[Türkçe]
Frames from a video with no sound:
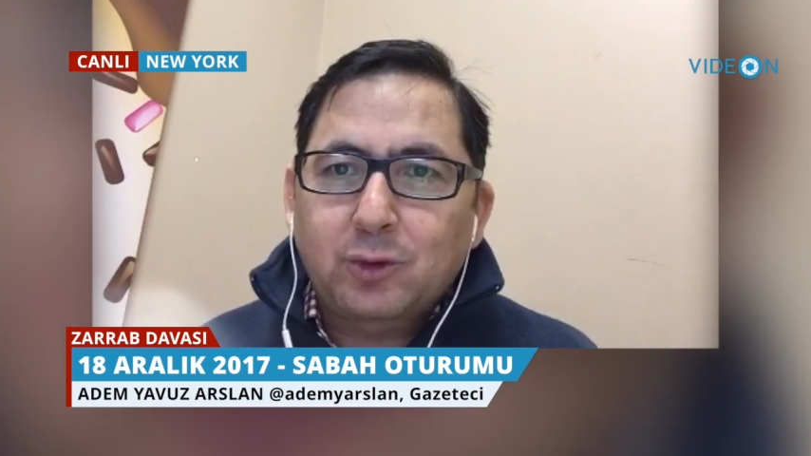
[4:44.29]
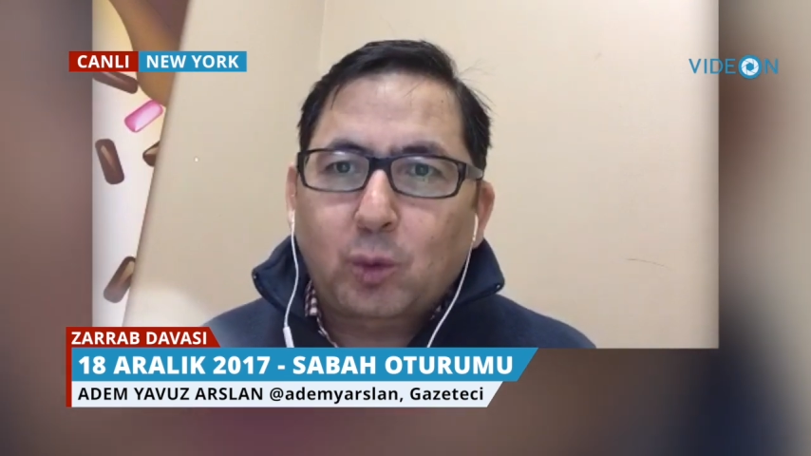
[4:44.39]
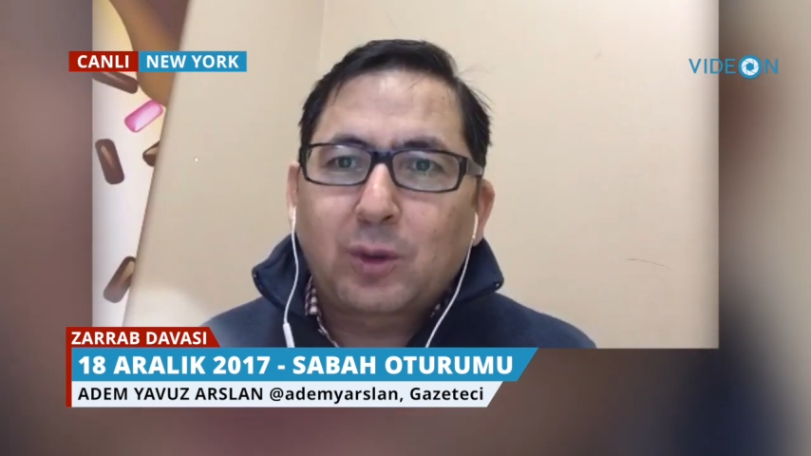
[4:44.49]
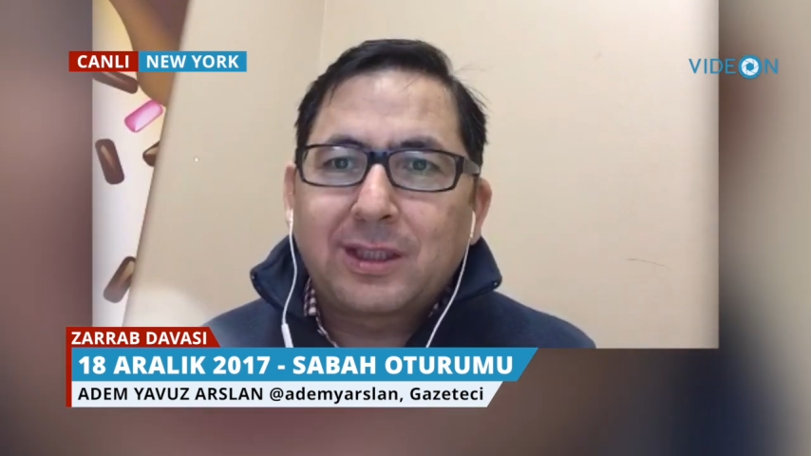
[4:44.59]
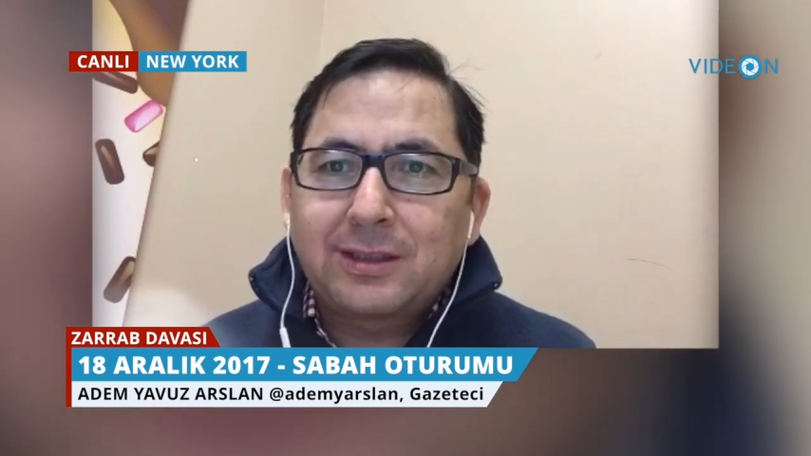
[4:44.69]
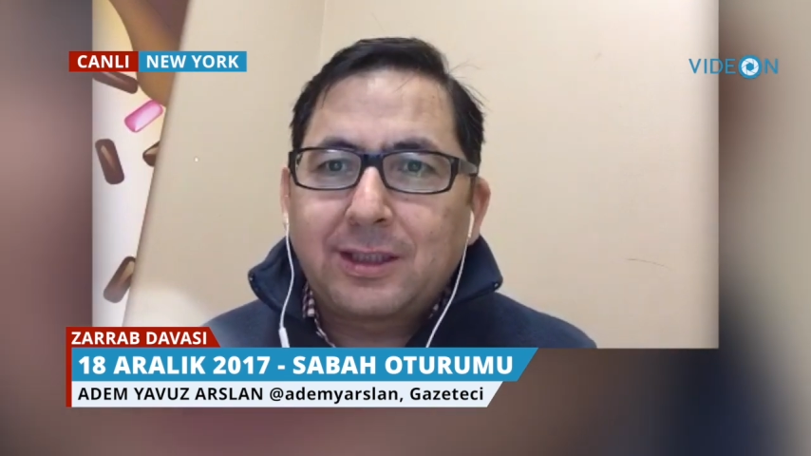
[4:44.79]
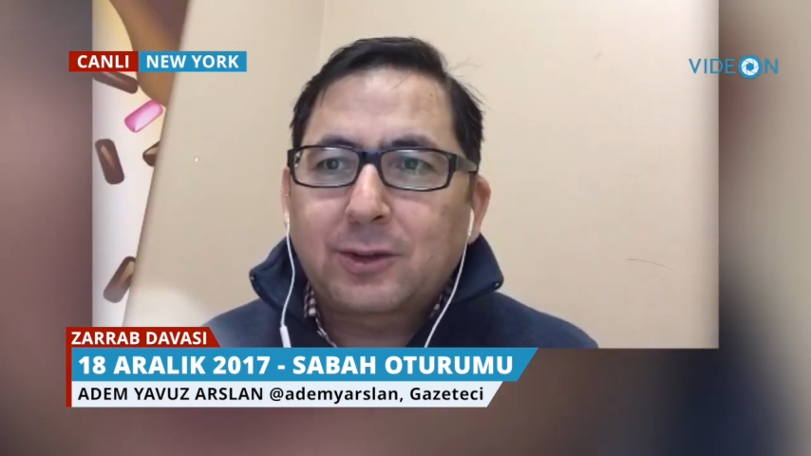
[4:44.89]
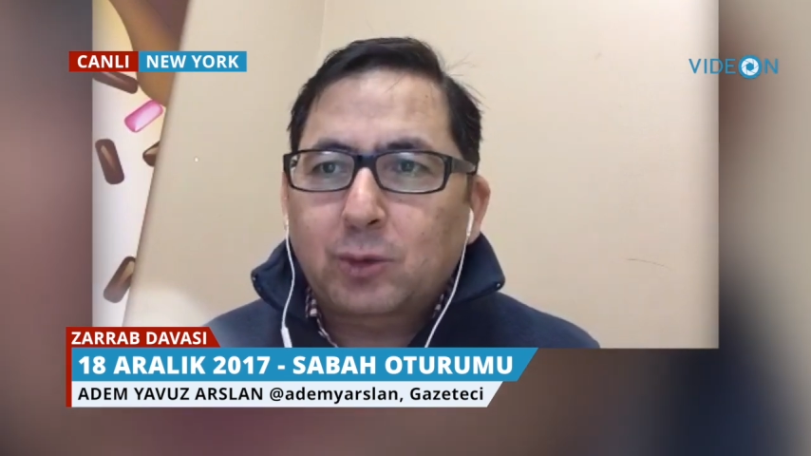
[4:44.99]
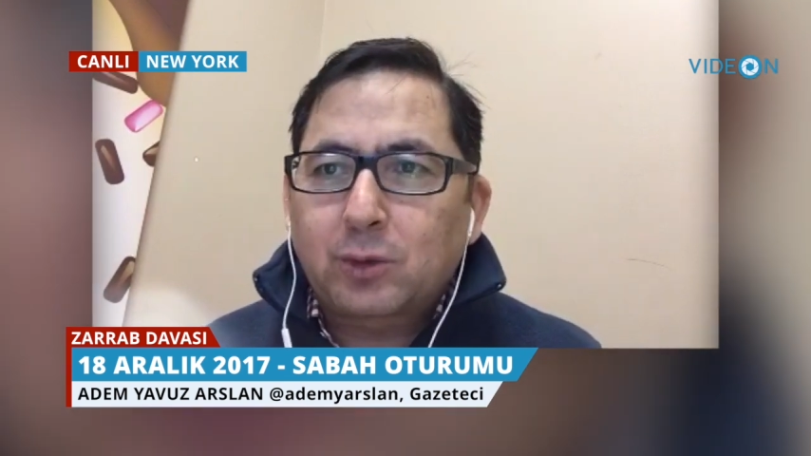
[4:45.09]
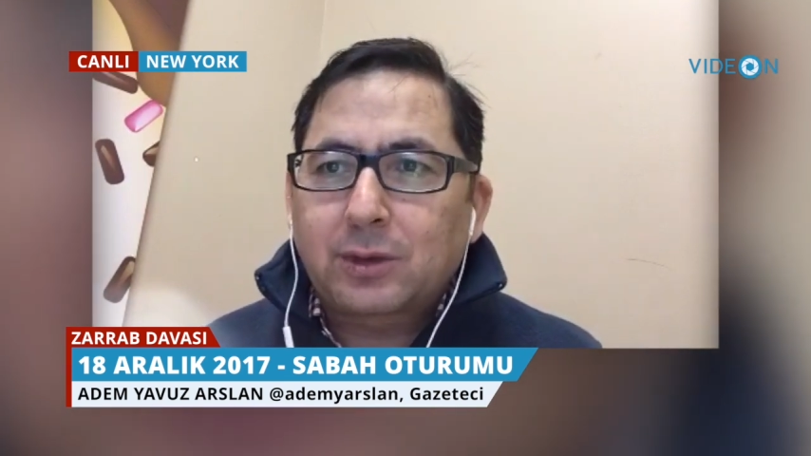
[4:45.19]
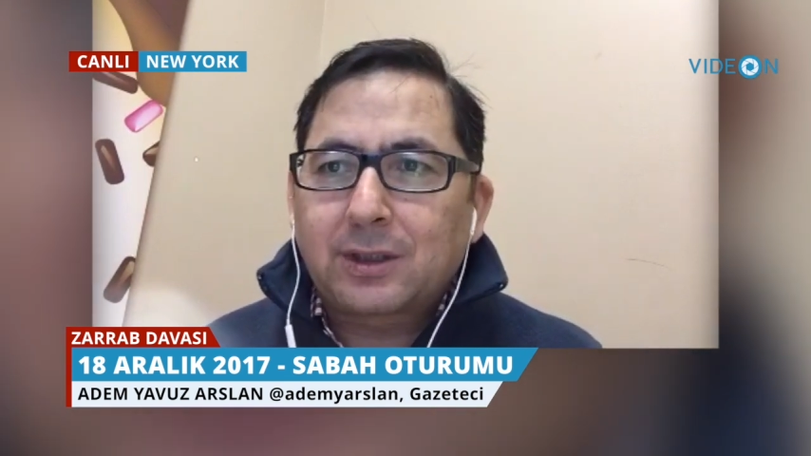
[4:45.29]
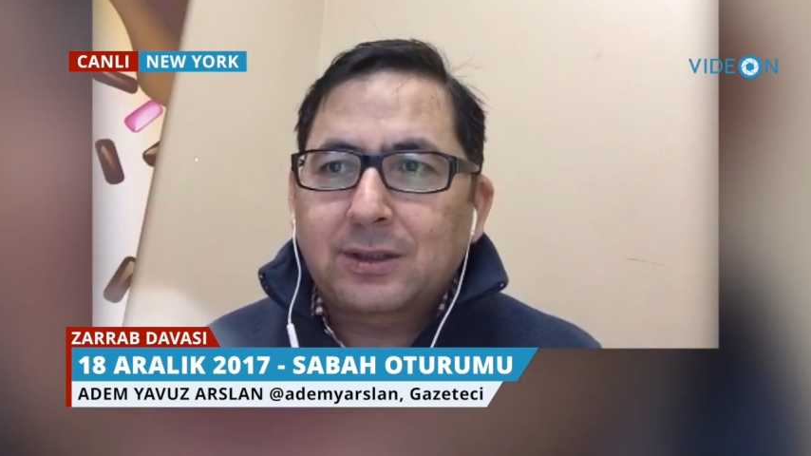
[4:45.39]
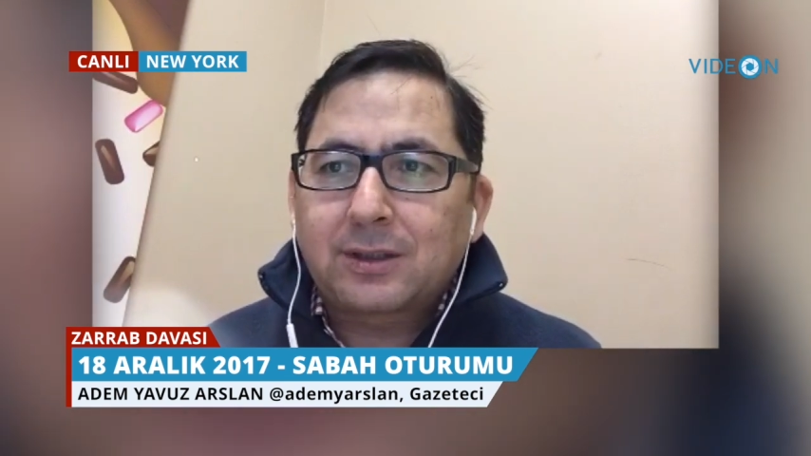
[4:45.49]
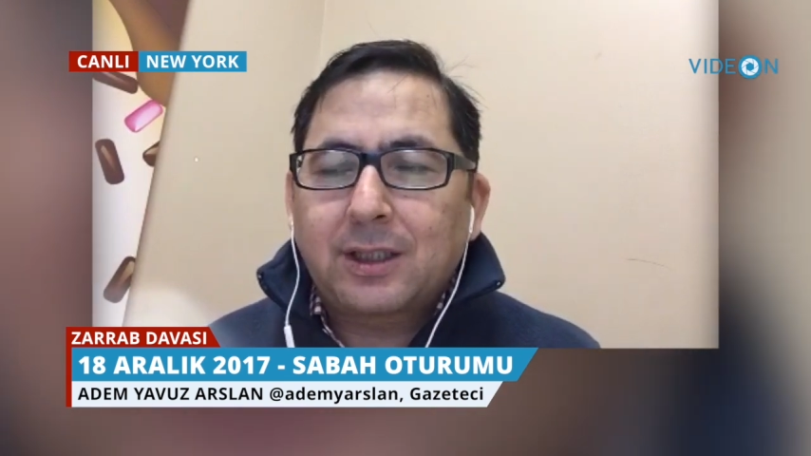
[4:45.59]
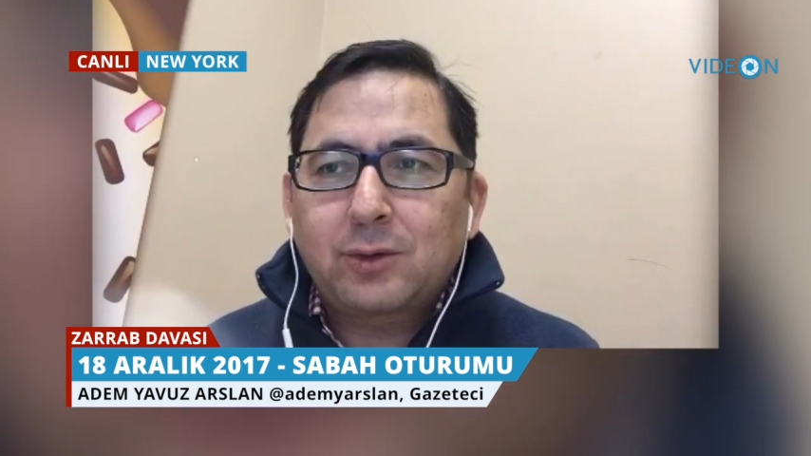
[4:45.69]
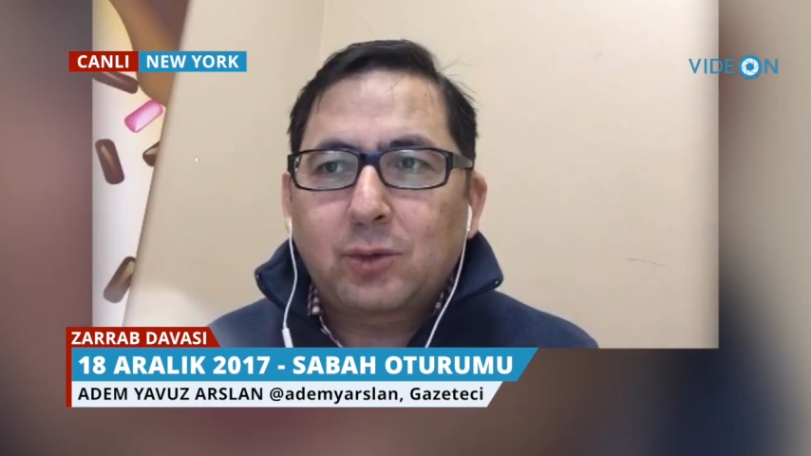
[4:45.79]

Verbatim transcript: Soruları direkt sorsanız diye.